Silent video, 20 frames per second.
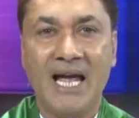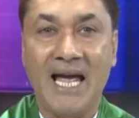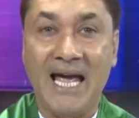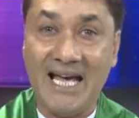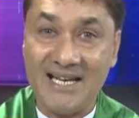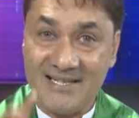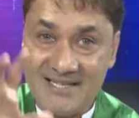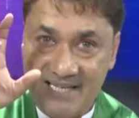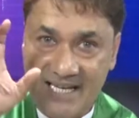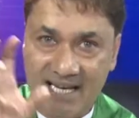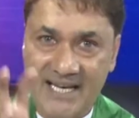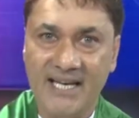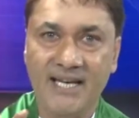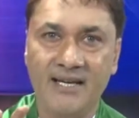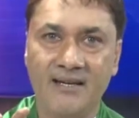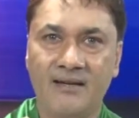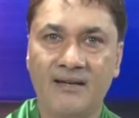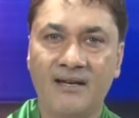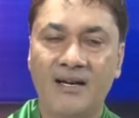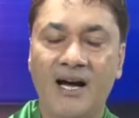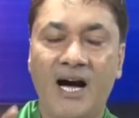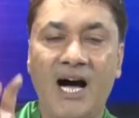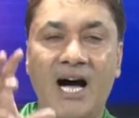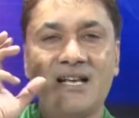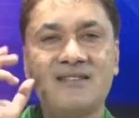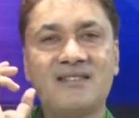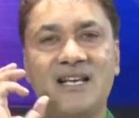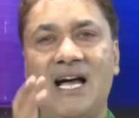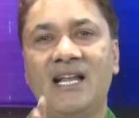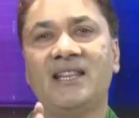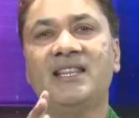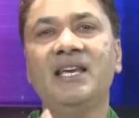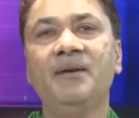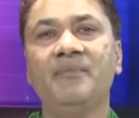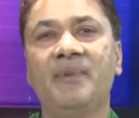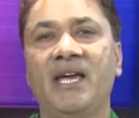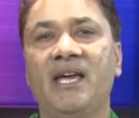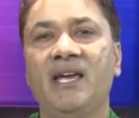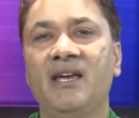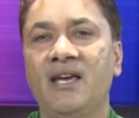ऐसे ही आज़ादी
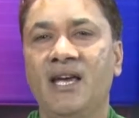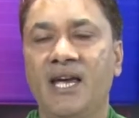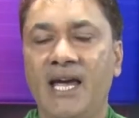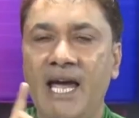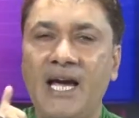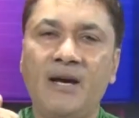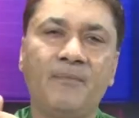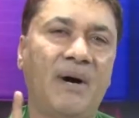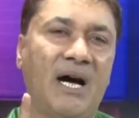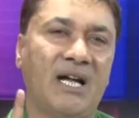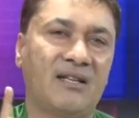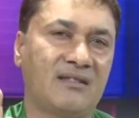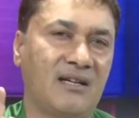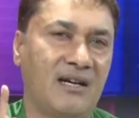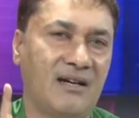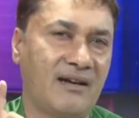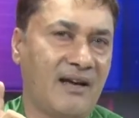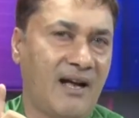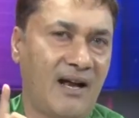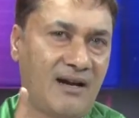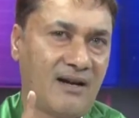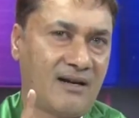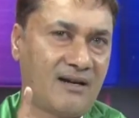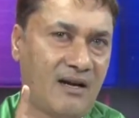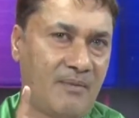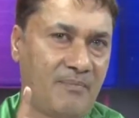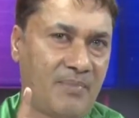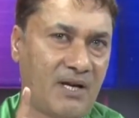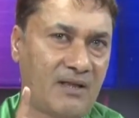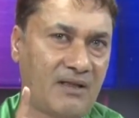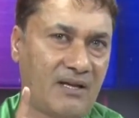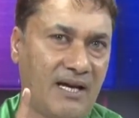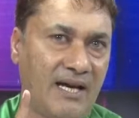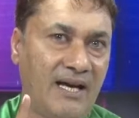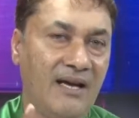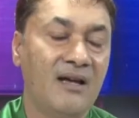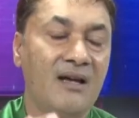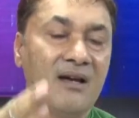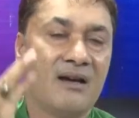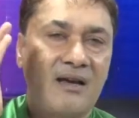में एक बात का ख्याल रखना पड़ता
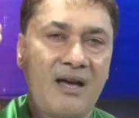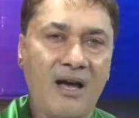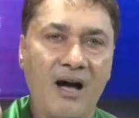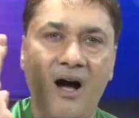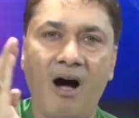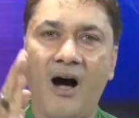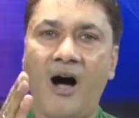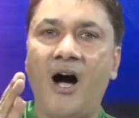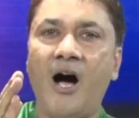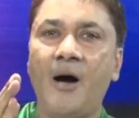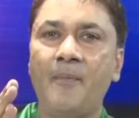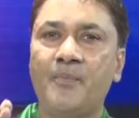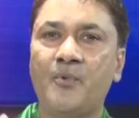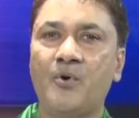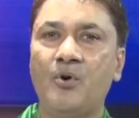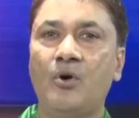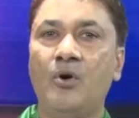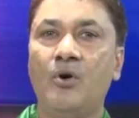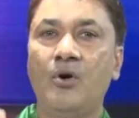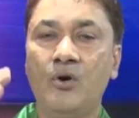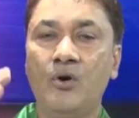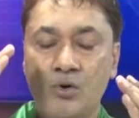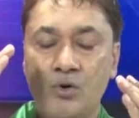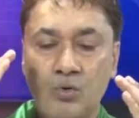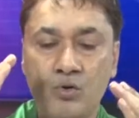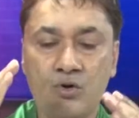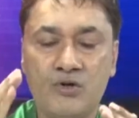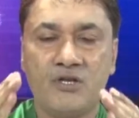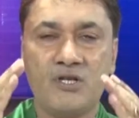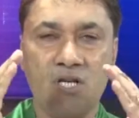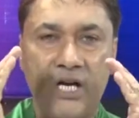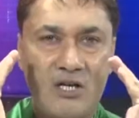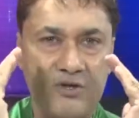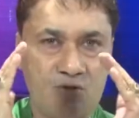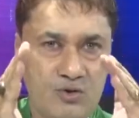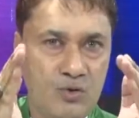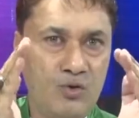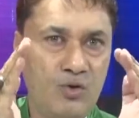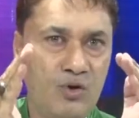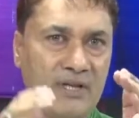है कि आपको उस
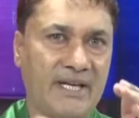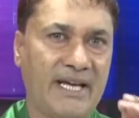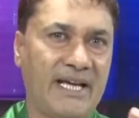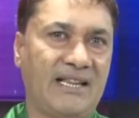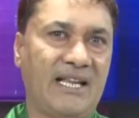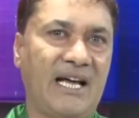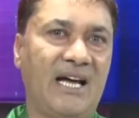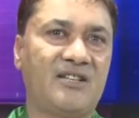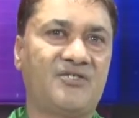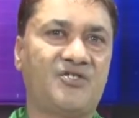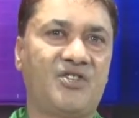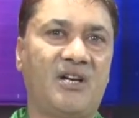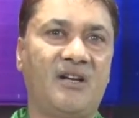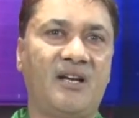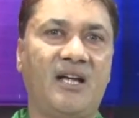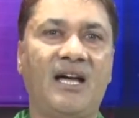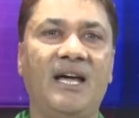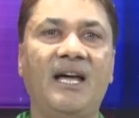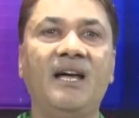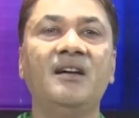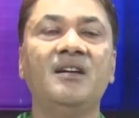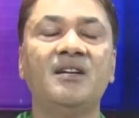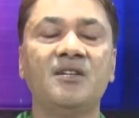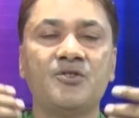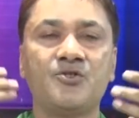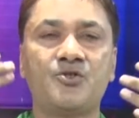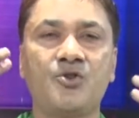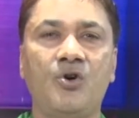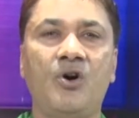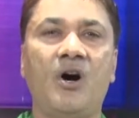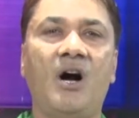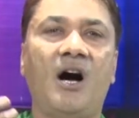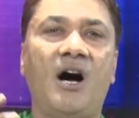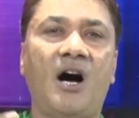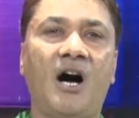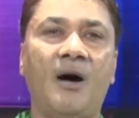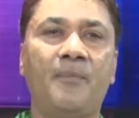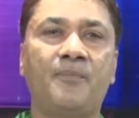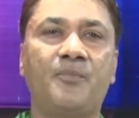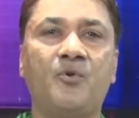असूल के तहत चलना है जो
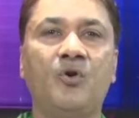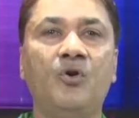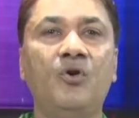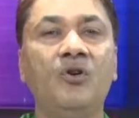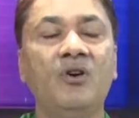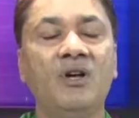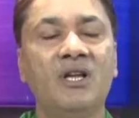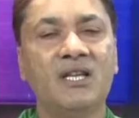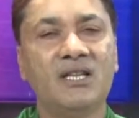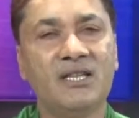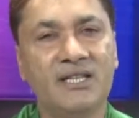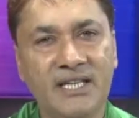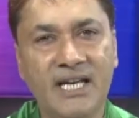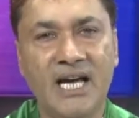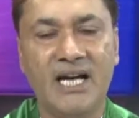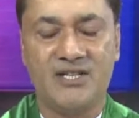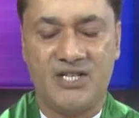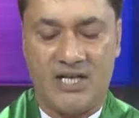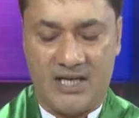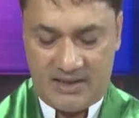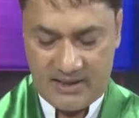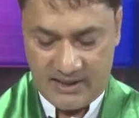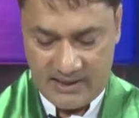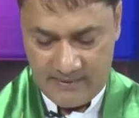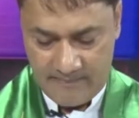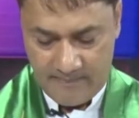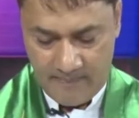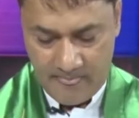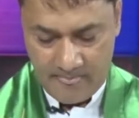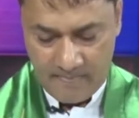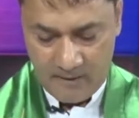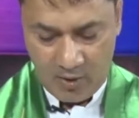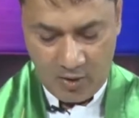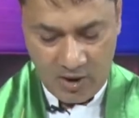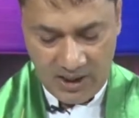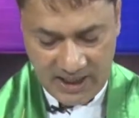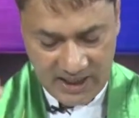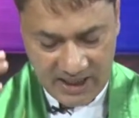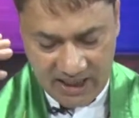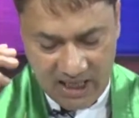आपको दिया जाता है
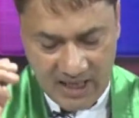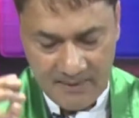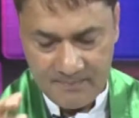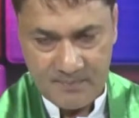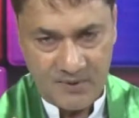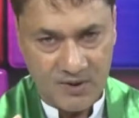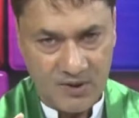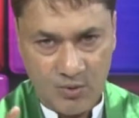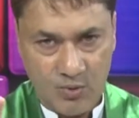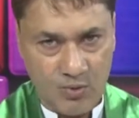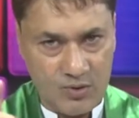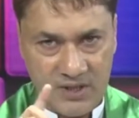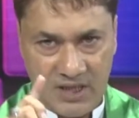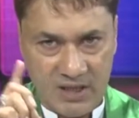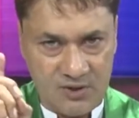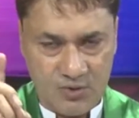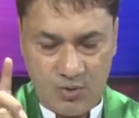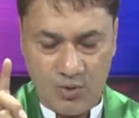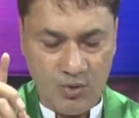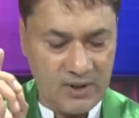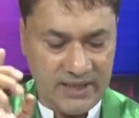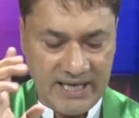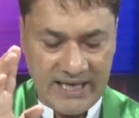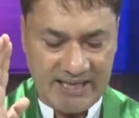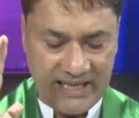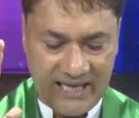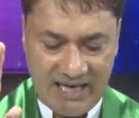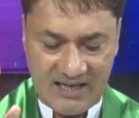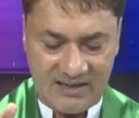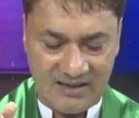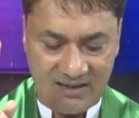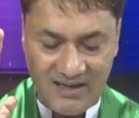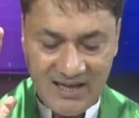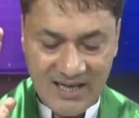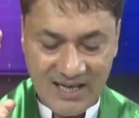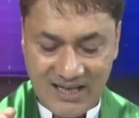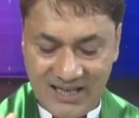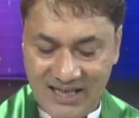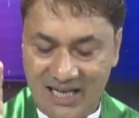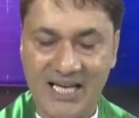और अगर आप उस असूल के तहत
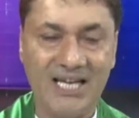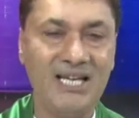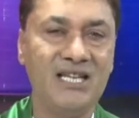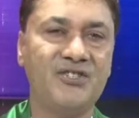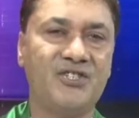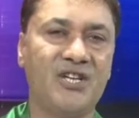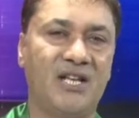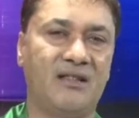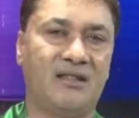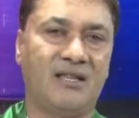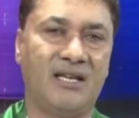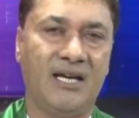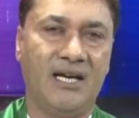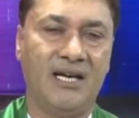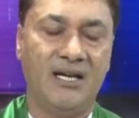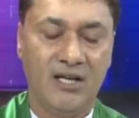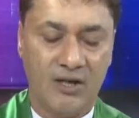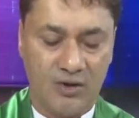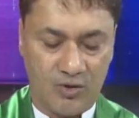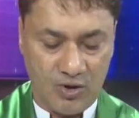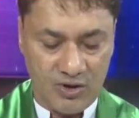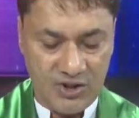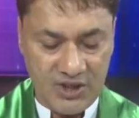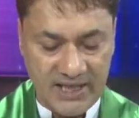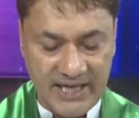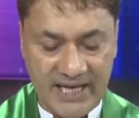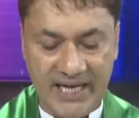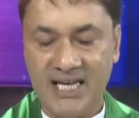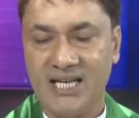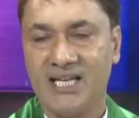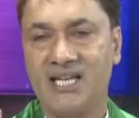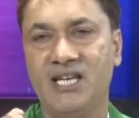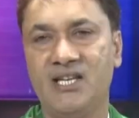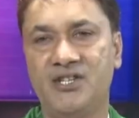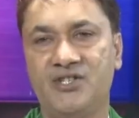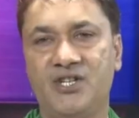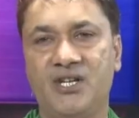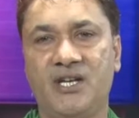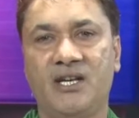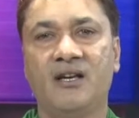नहीं चलते हैं तो यकीन
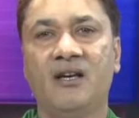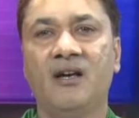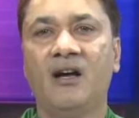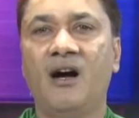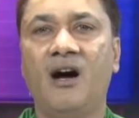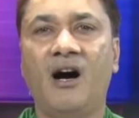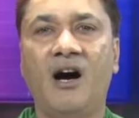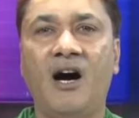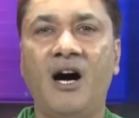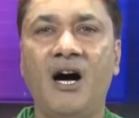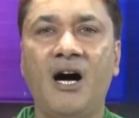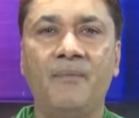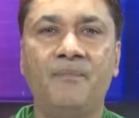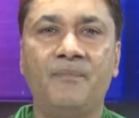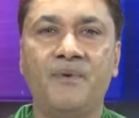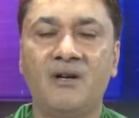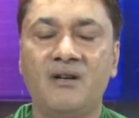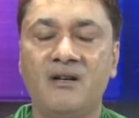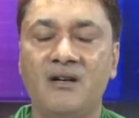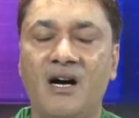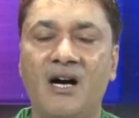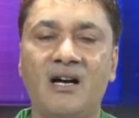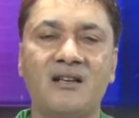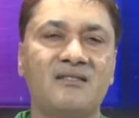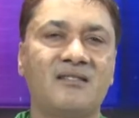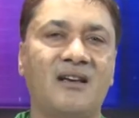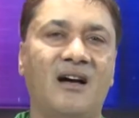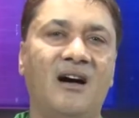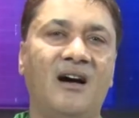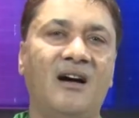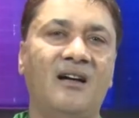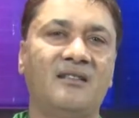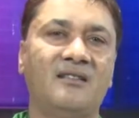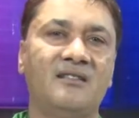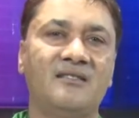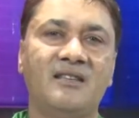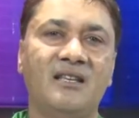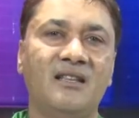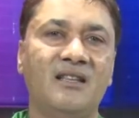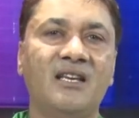कीजिए आप आज़ाद
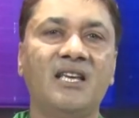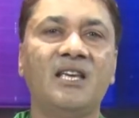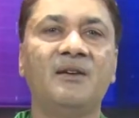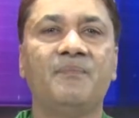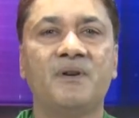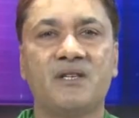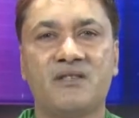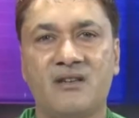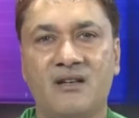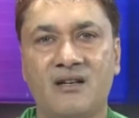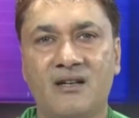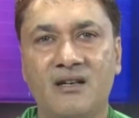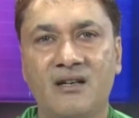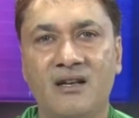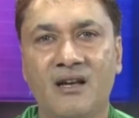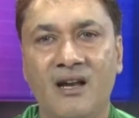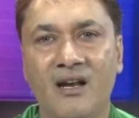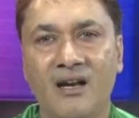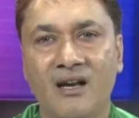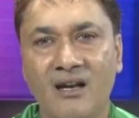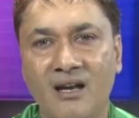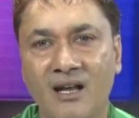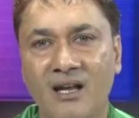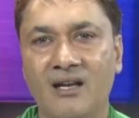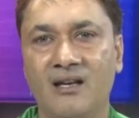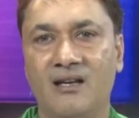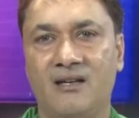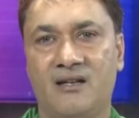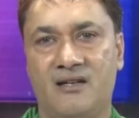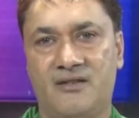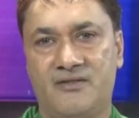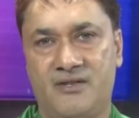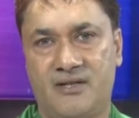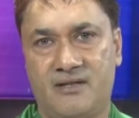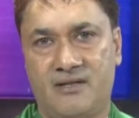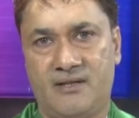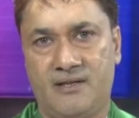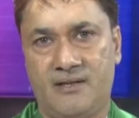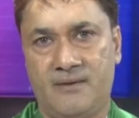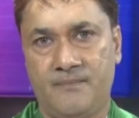ज़िंदगी बसर नहीं कर
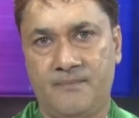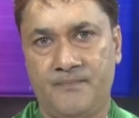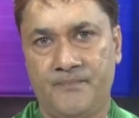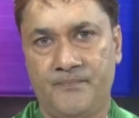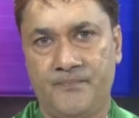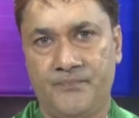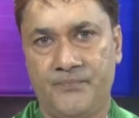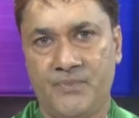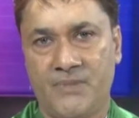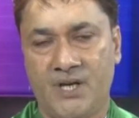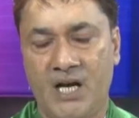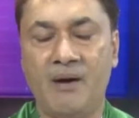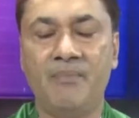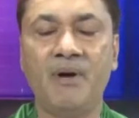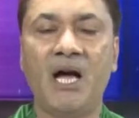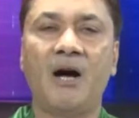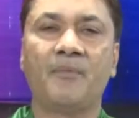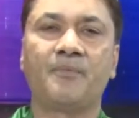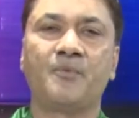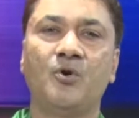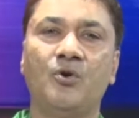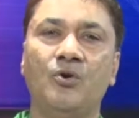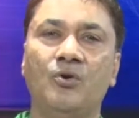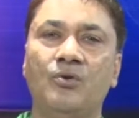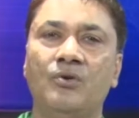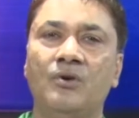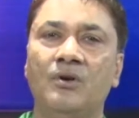सकते अब मैं आपको